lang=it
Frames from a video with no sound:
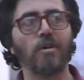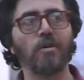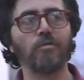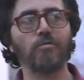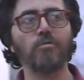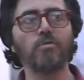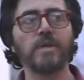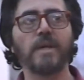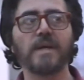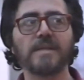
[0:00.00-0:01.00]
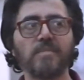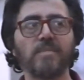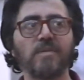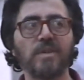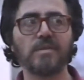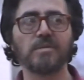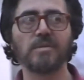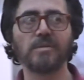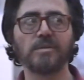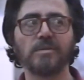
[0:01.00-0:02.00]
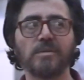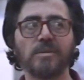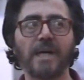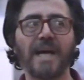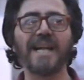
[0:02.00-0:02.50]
eh, lui ha sempre visto eh,